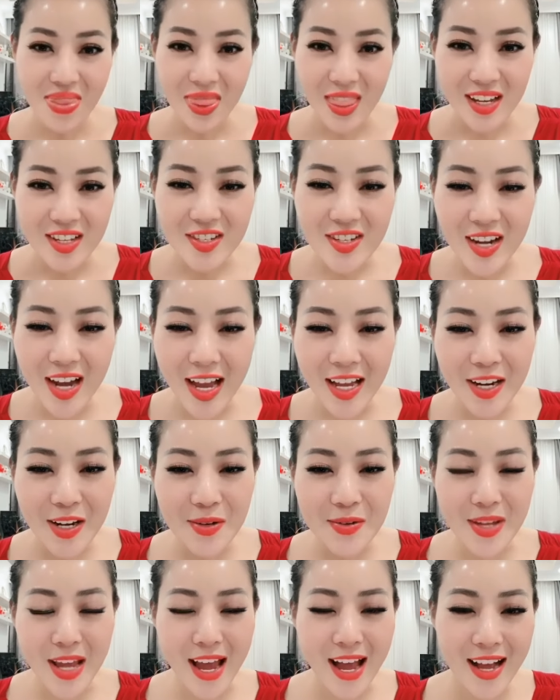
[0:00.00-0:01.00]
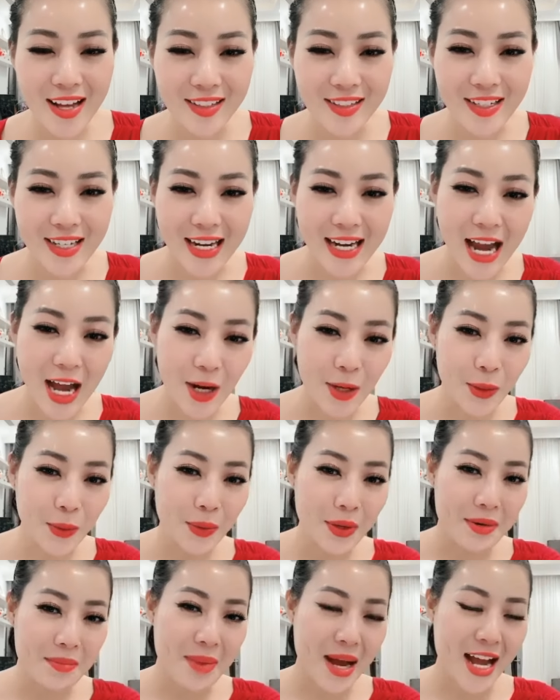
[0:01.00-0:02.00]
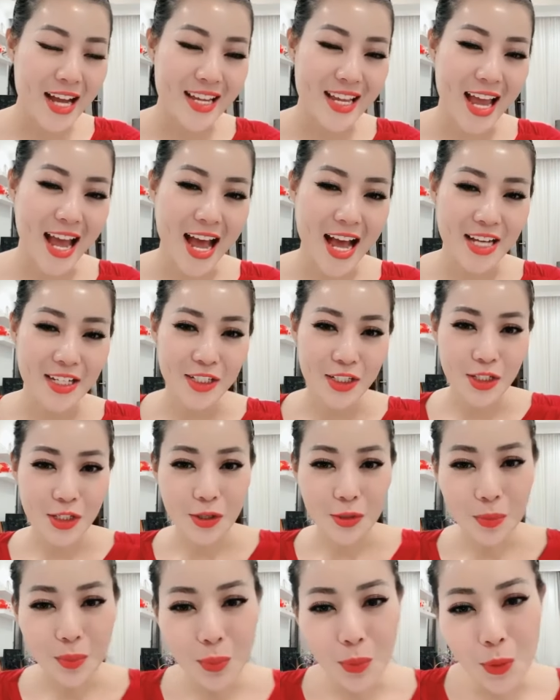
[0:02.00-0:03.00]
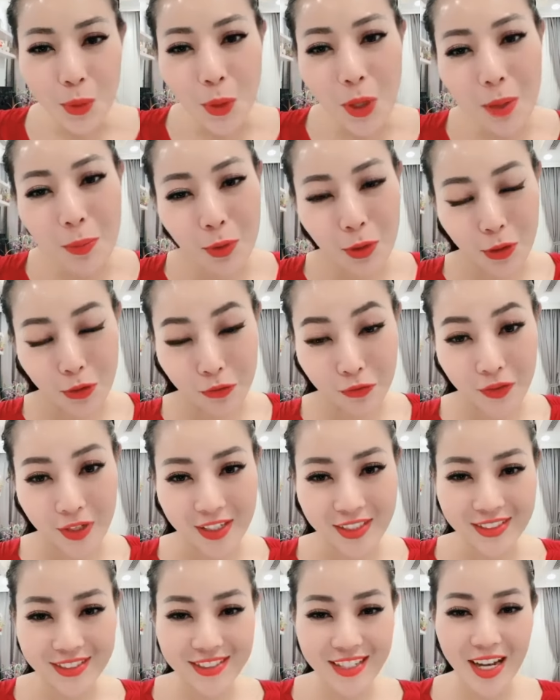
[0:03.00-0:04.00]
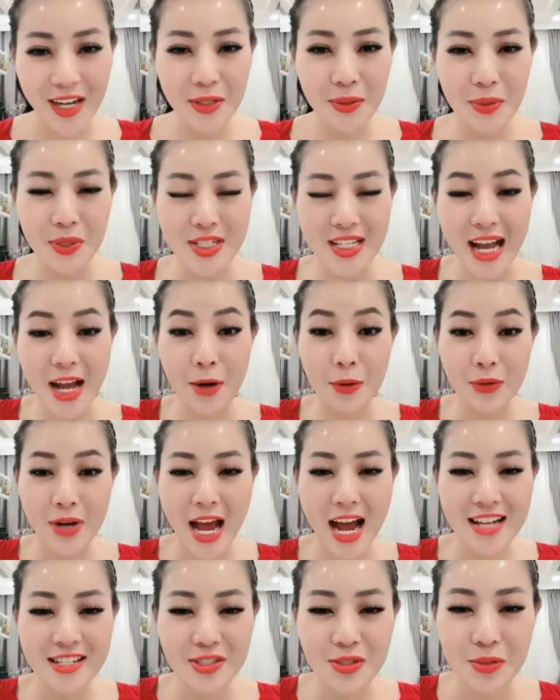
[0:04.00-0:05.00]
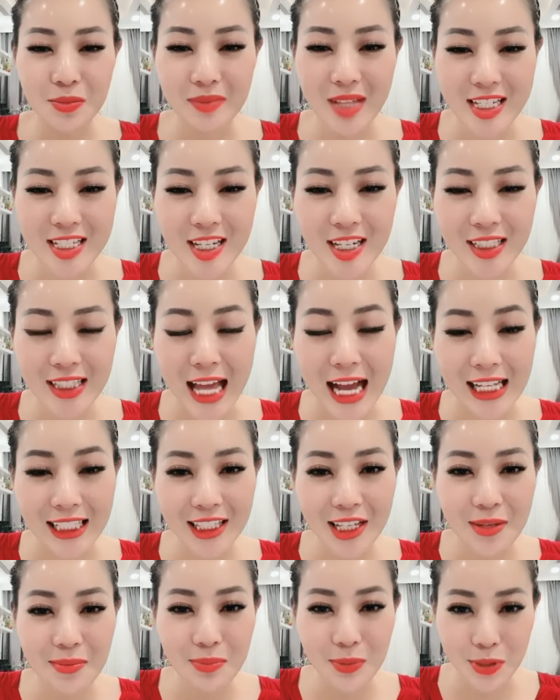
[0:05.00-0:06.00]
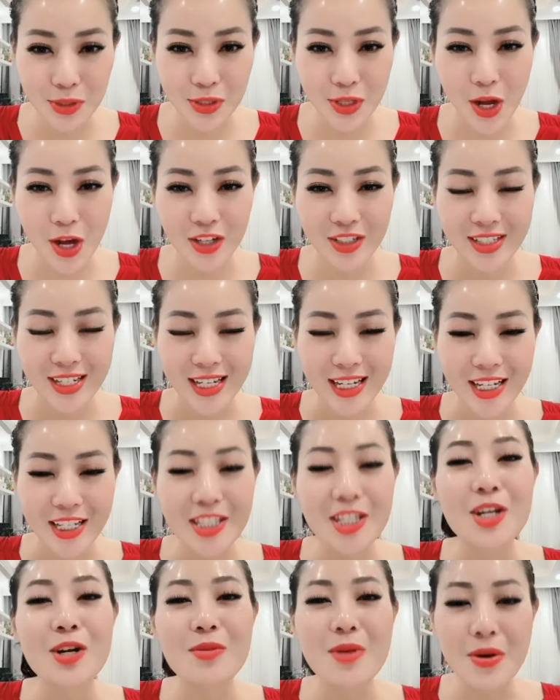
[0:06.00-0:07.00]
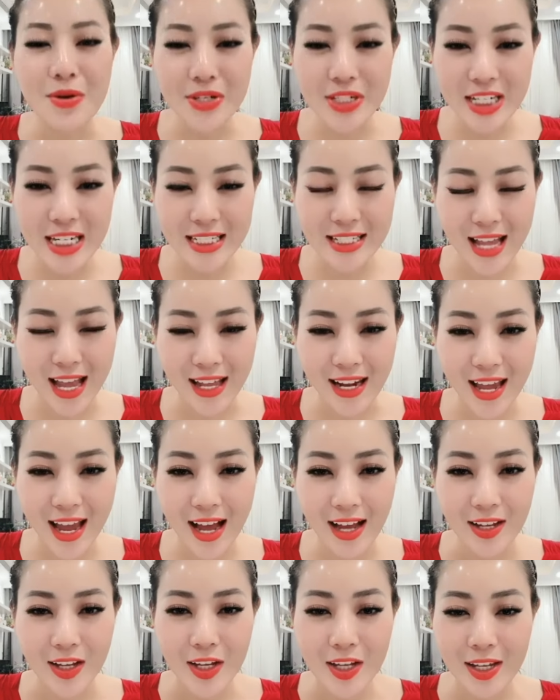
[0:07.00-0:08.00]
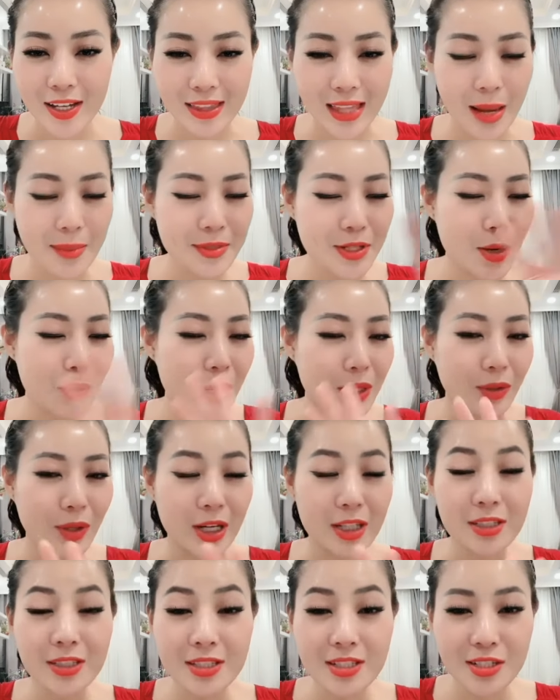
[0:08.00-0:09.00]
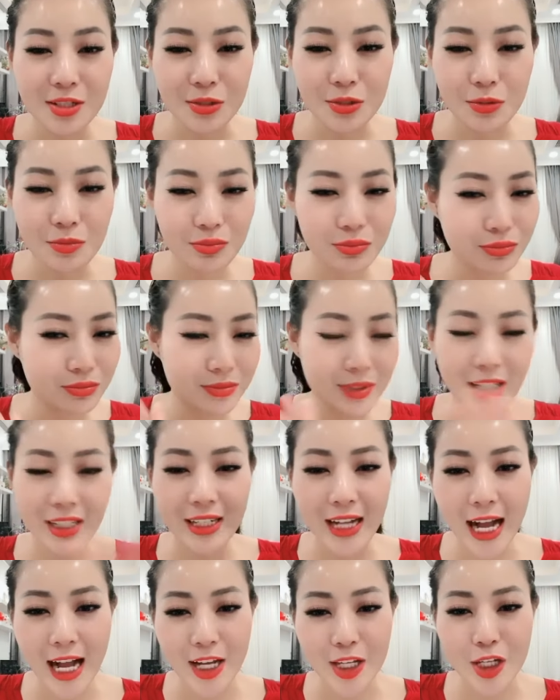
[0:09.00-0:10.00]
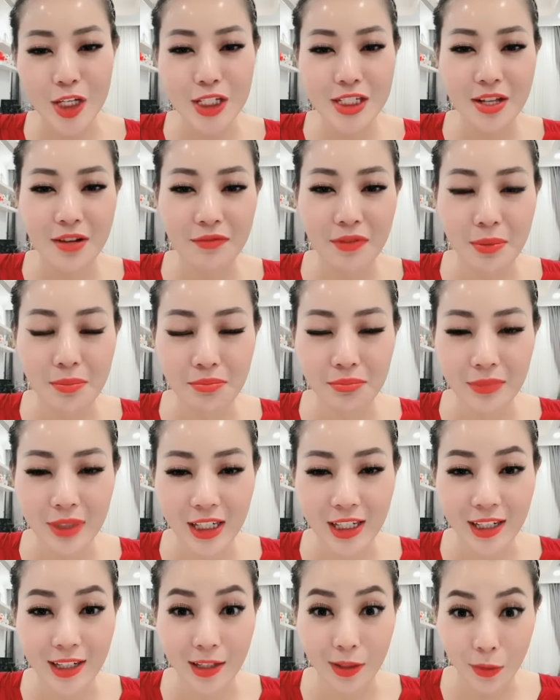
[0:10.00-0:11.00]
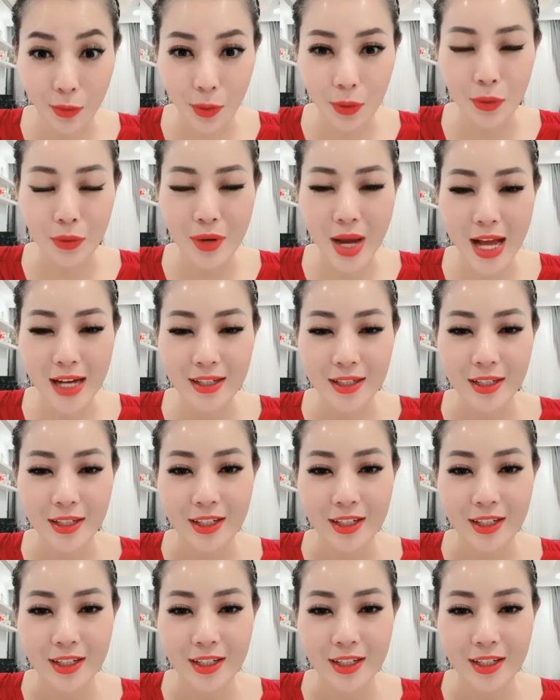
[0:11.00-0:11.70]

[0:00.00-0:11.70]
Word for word: Chưa hết đâu nha, đợt này đang có khuyến mại nha mua một hộp phấn à, nuôi da Lodas chúng ta sẽ được tặng thêm một son như lúc đầu Hưng chia sẻ đấy ạ hiện tại bây giờ hoàn toàn là Hưng sử dụng tất cả những cái sản phẩm uh, của Lodas